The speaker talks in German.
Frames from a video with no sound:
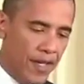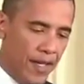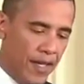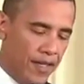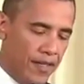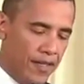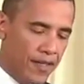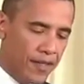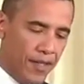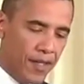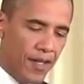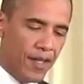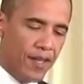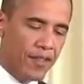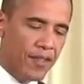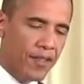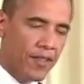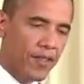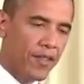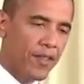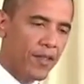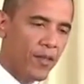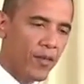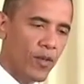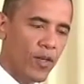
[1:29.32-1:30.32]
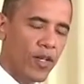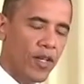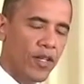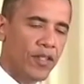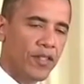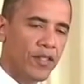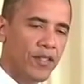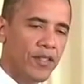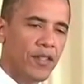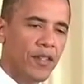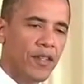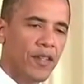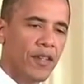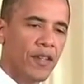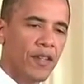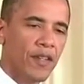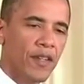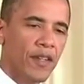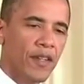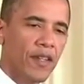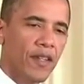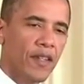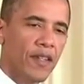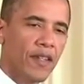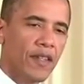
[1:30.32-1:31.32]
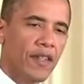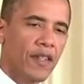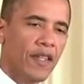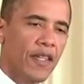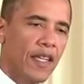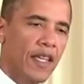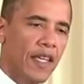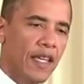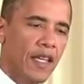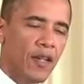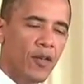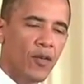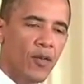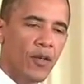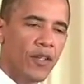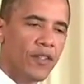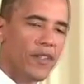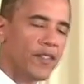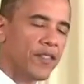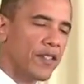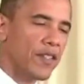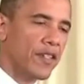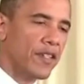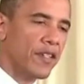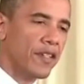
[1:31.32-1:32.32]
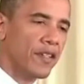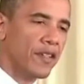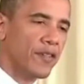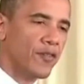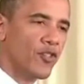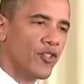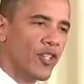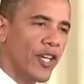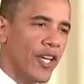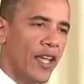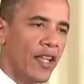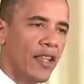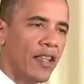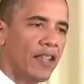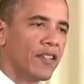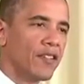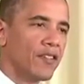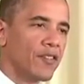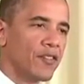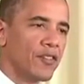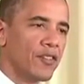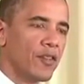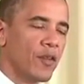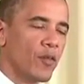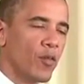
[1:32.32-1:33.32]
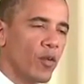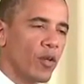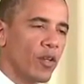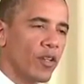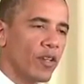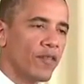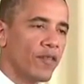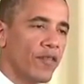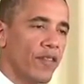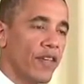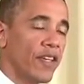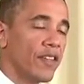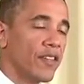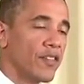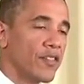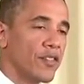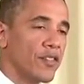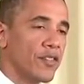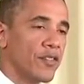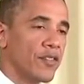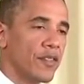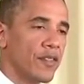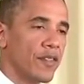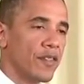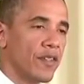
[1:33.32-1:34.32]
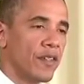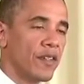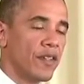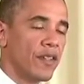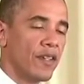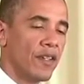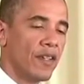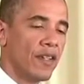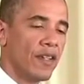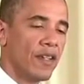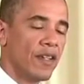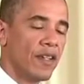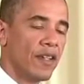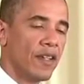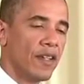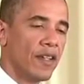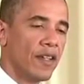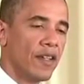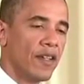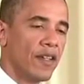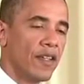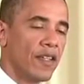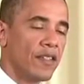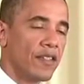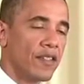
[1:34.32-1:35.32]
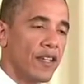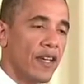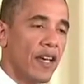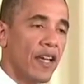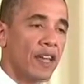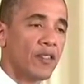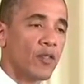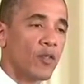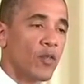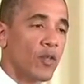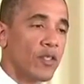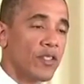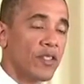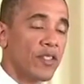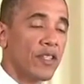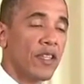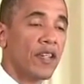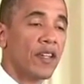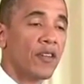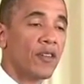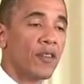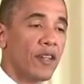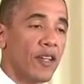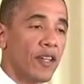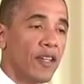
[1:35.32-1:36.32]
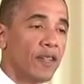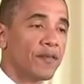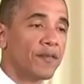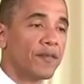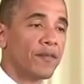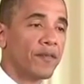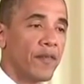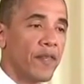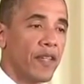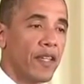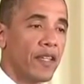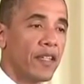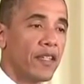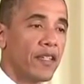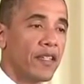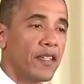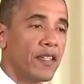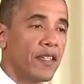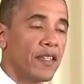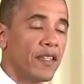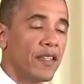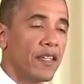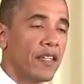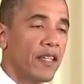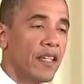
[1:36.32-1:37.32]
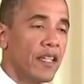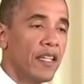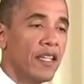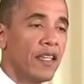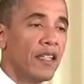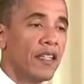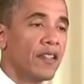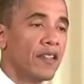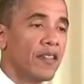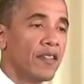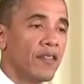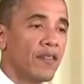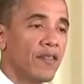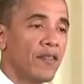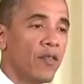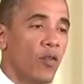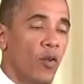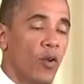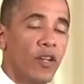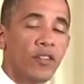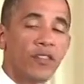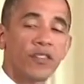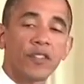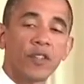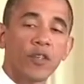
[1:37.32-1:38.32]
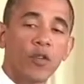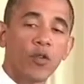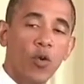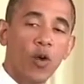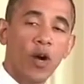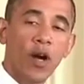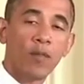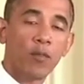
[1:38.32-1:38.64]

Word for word: Eines der Themen, die David und ich diskutierten, war die wachsende Herausforderung bei der Internetsicherheit, mit der wir konfrontiert sind, als Konsequenz des Internets, weshalb wir da intensiv zusammenarbeiten müssen.